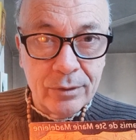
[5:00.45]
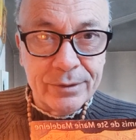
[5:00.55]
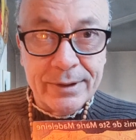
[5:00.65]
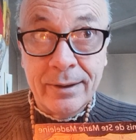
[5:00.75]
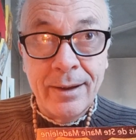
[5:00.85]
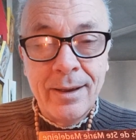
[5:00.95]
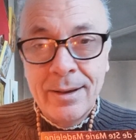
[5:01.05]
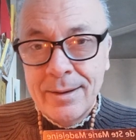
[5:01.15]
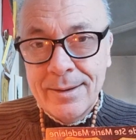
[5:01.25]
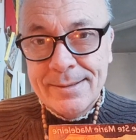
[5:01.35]

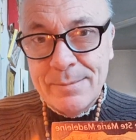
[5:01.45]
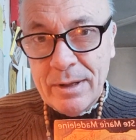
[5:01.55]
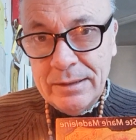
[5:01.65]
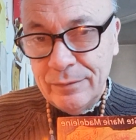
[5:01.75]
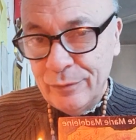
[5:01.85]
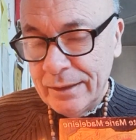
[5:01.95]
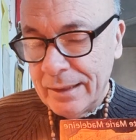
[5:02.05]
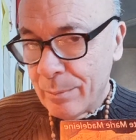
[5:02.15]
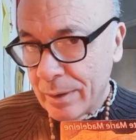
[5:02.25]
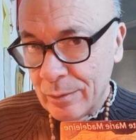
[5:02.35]
c'est magnifique, il n'y a
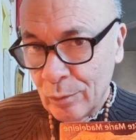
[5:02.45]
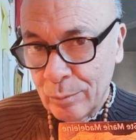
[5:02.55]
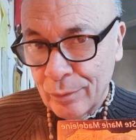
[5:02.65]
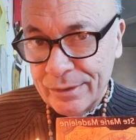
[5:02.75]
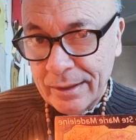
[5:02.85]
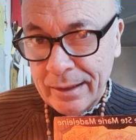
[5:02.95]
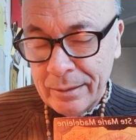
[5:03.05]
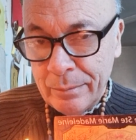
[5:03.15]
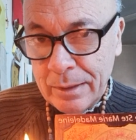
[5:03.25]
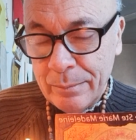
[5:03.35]
pas de nom pour dire les,
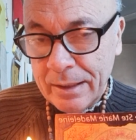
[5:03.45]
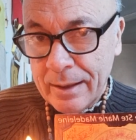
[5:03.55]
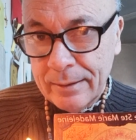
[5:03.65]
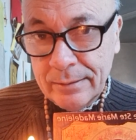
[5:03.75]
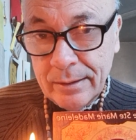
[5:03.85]
miracles et